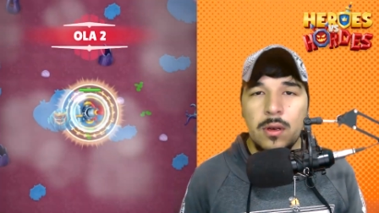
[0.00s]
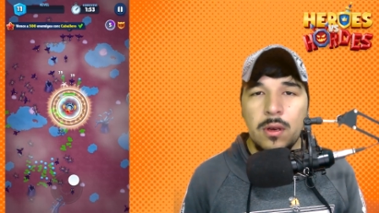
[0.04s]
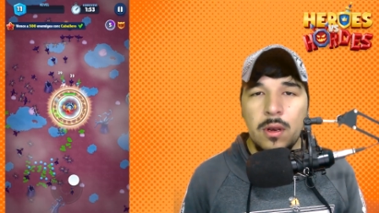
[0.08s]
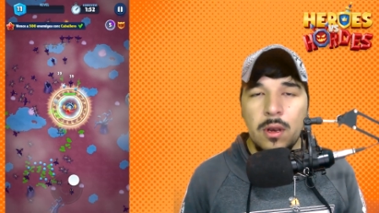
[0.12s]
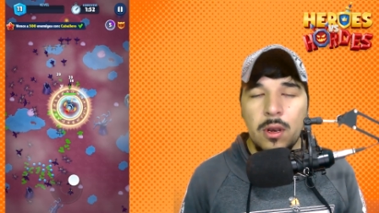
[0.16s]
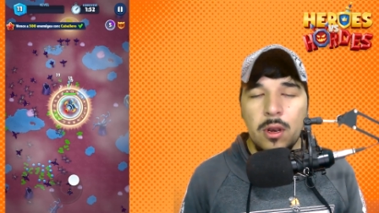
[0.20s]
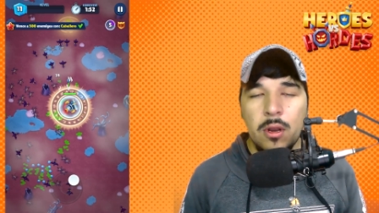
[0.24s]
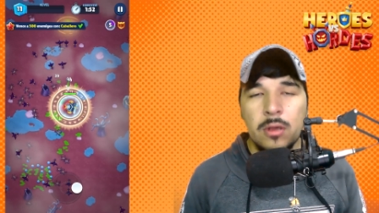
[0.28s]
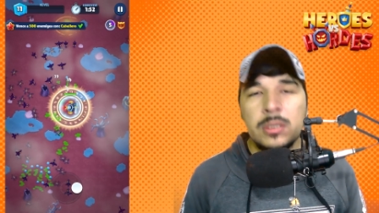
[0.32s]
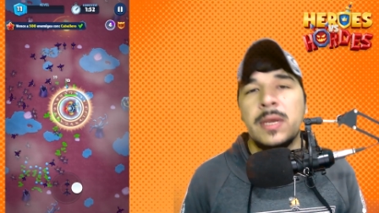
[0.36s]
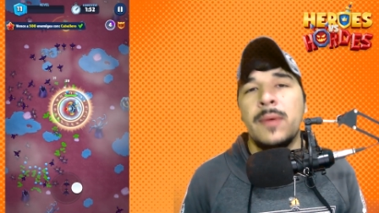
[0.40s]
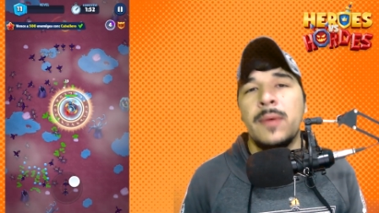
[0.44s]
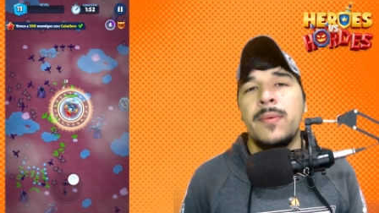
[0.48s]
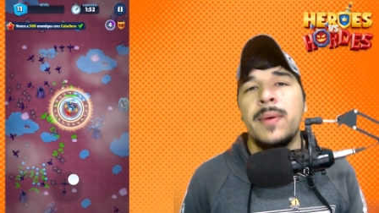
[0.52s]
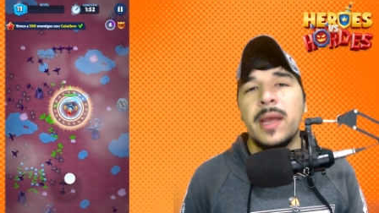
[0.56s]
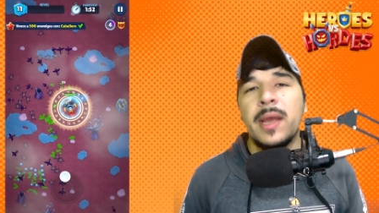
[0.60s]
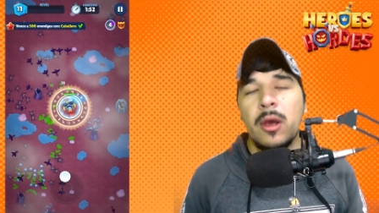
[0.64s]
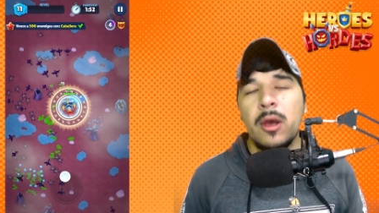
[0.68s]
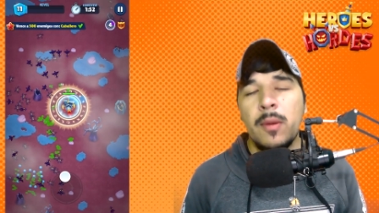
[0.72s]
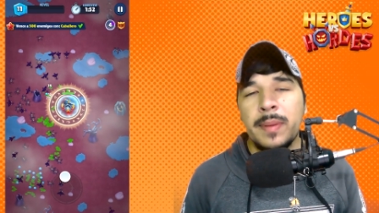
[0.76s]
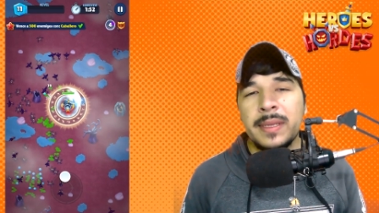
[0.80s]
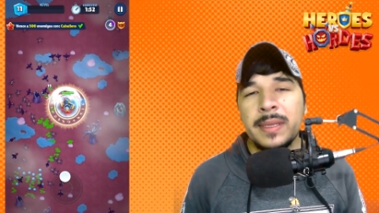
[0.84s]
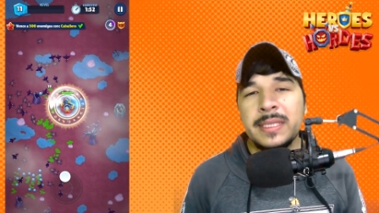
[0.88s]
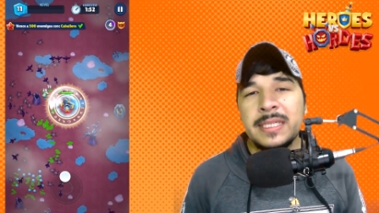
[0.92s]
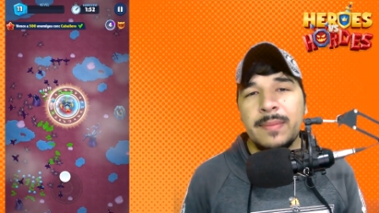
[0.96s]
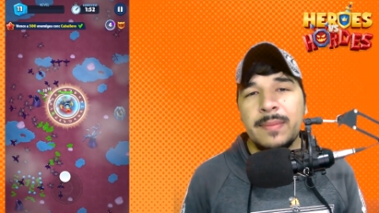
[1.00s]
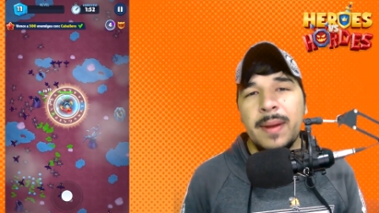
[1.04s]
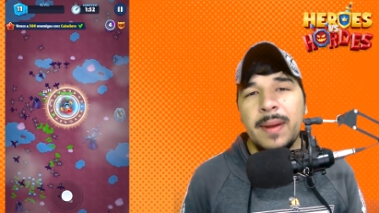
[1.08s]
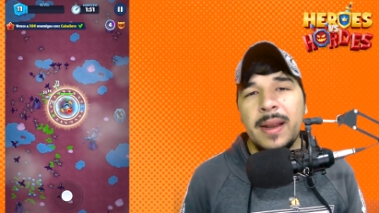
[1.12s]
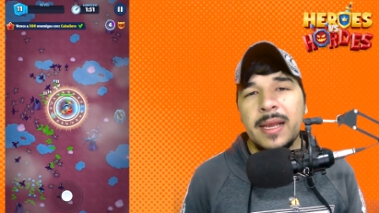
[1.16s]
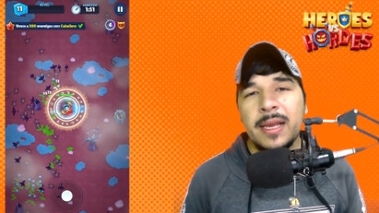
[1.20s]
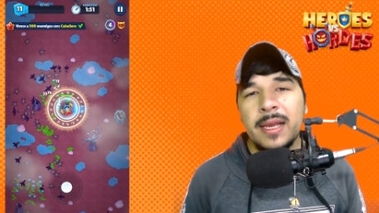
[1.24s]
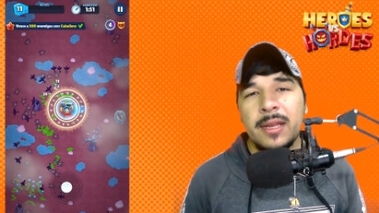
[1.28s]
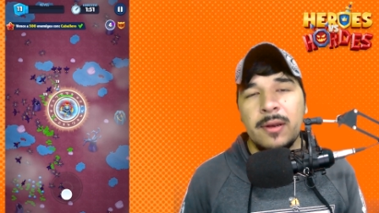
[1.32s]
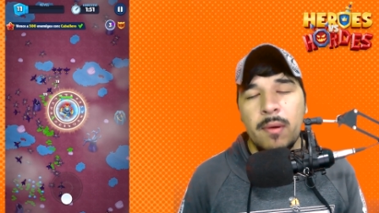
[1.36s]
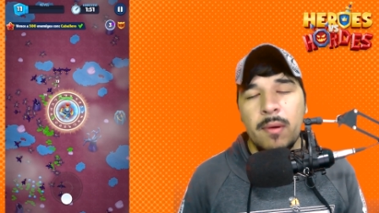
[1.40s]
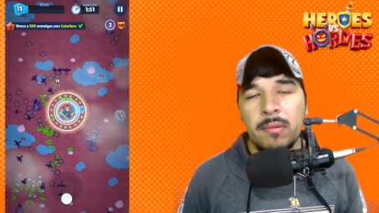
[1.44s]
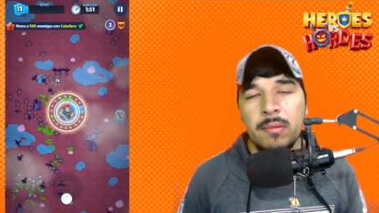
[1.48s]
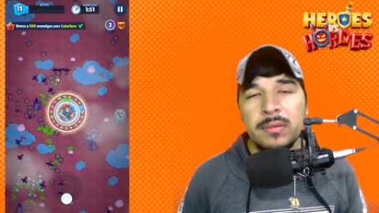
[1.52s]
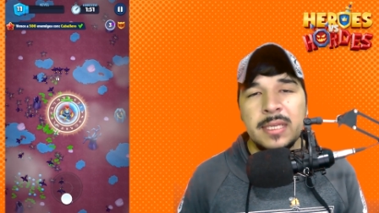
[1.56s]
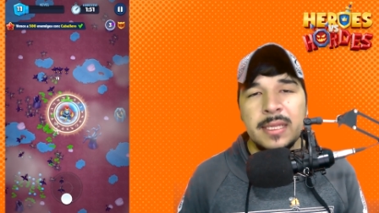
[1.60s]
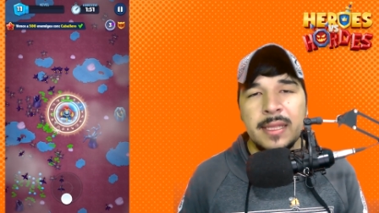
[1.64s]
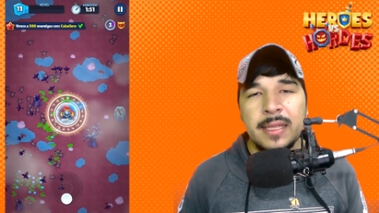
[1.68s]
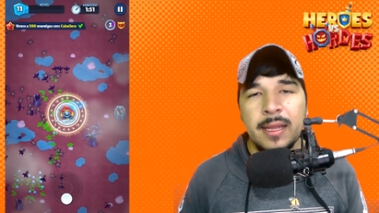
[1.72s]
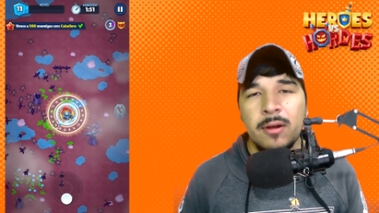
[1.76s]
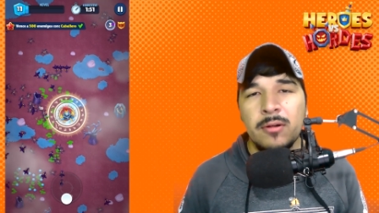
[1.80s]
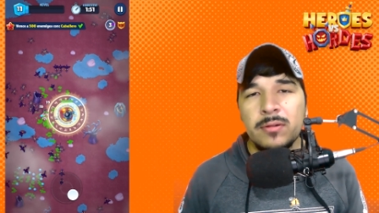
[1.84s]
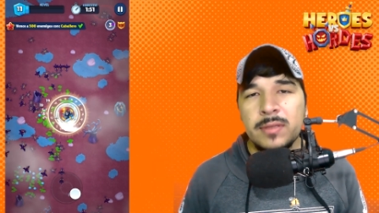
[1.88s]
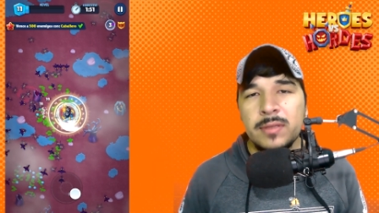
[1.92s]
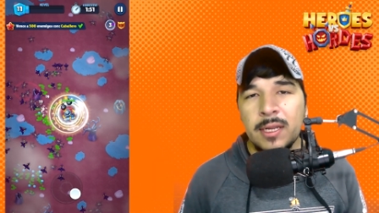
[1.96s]
los esbirros principales que nos vamos a
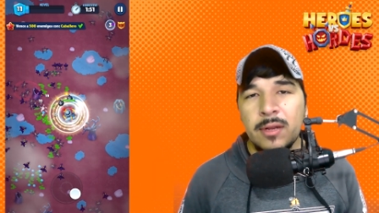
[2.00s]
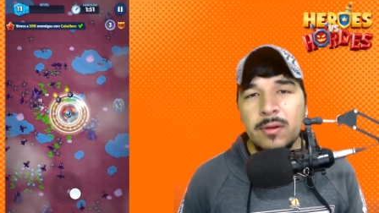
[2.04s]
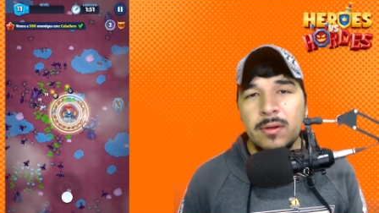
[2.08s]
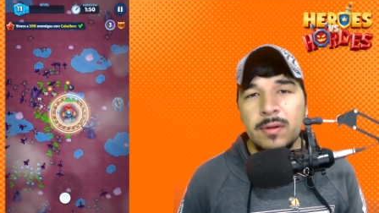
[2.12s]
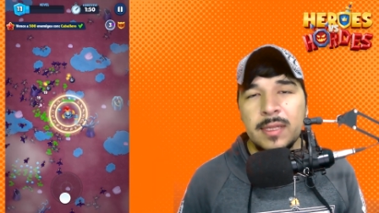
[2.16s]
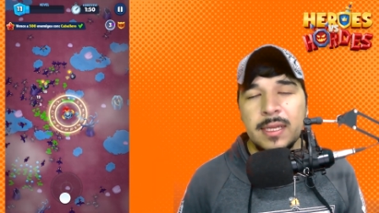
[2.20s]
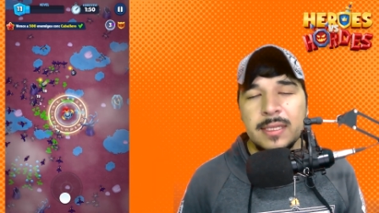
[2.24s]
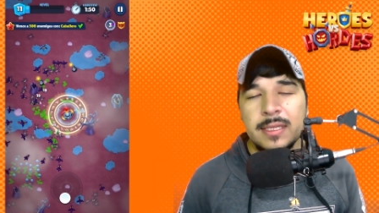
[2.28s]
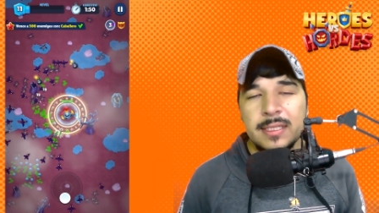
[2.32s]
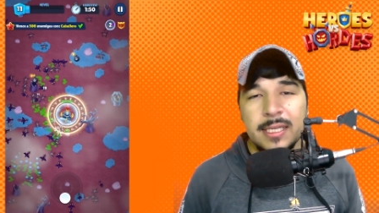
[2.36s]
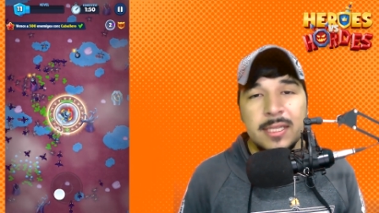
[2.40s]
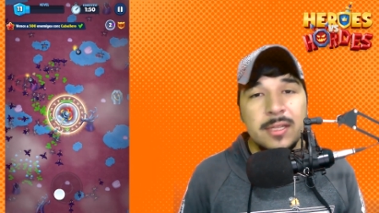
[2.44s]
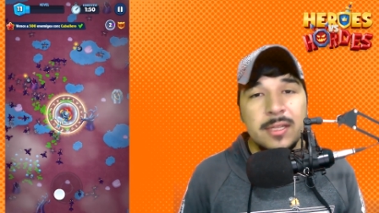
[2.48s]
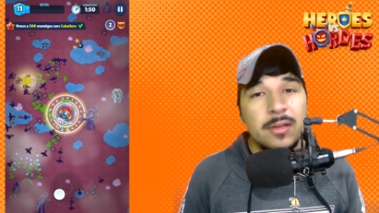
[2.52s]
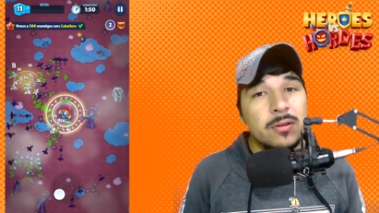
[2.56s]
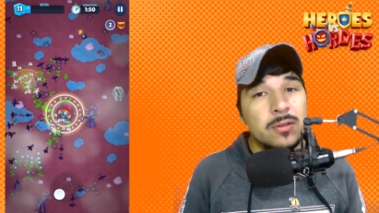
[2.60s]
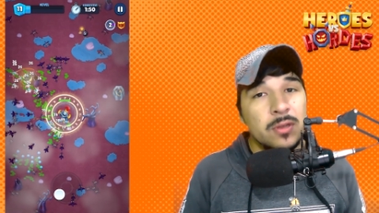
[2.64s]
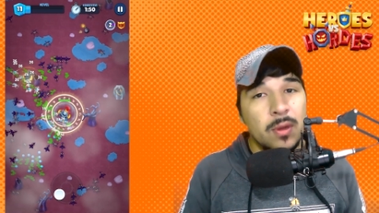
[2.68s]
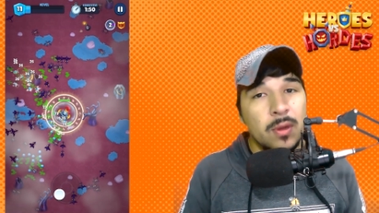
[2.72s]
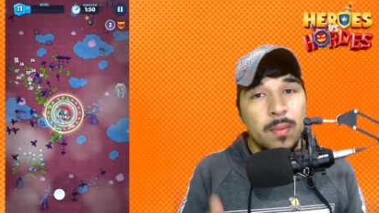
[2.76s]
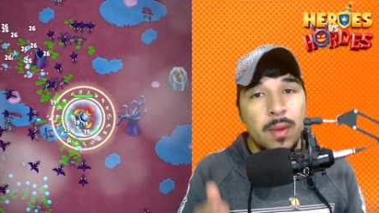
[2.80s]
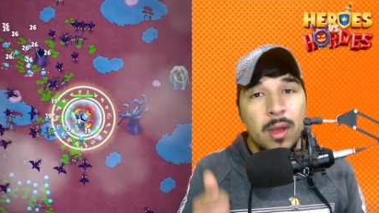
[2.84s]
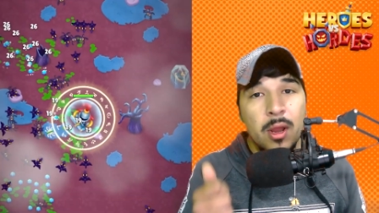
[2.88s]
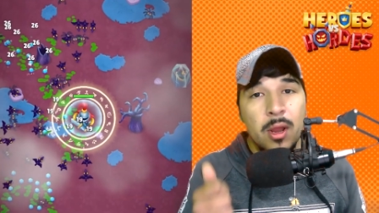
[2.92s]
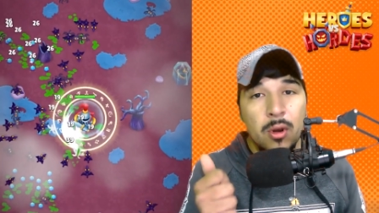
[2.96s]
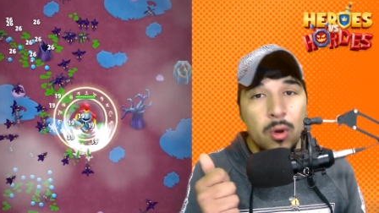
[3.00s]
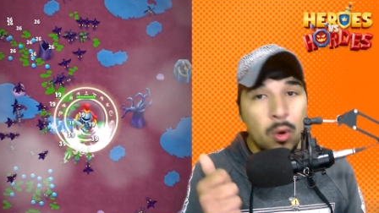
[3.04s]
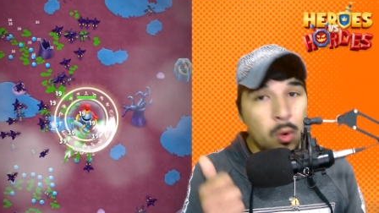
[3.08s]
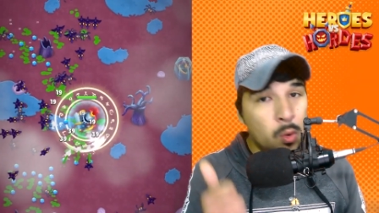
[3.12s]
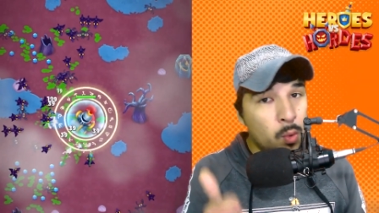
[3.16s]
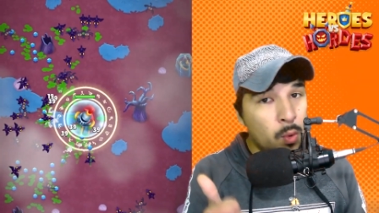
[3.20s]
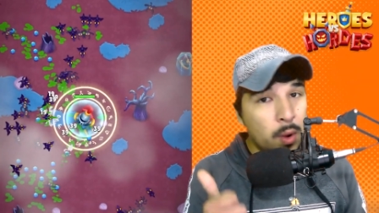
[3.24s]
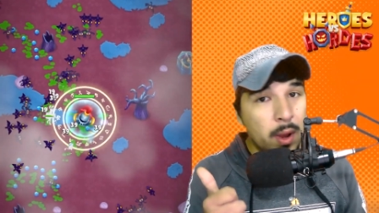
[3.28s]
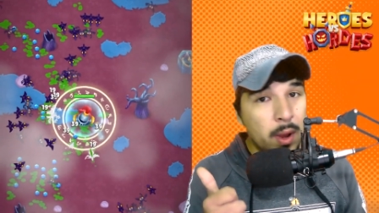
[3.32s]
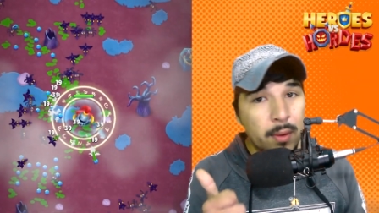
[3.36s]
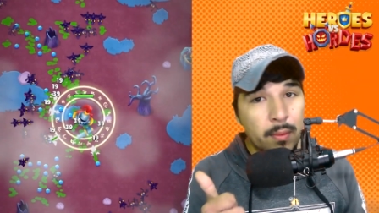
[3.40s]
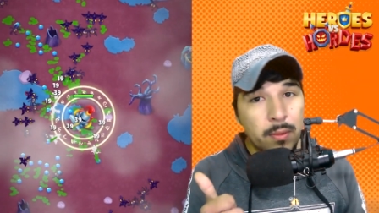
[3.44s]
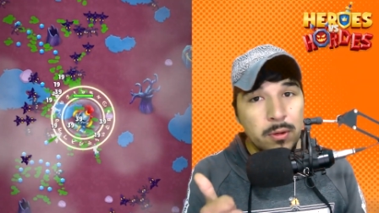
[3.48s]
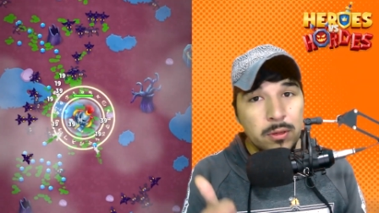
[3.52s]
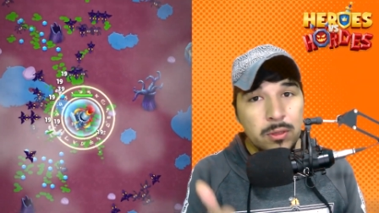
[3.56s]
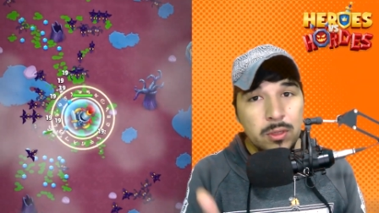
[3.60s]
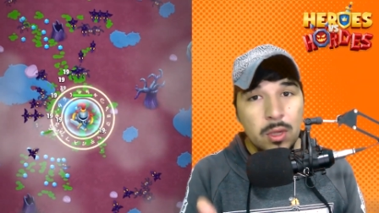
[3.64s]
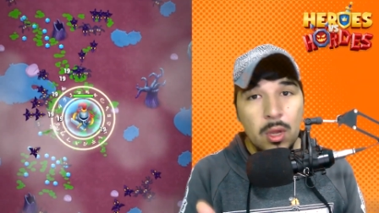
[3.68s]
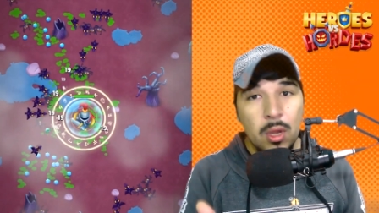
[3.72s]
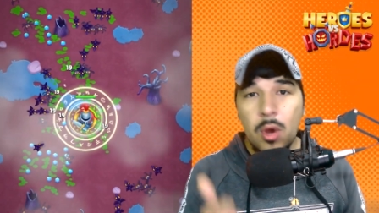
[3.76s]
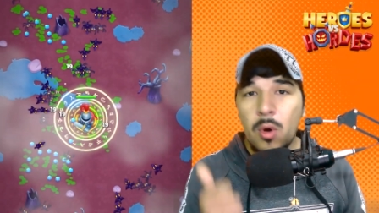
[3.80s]
encontrar en este sitio son los cuervos,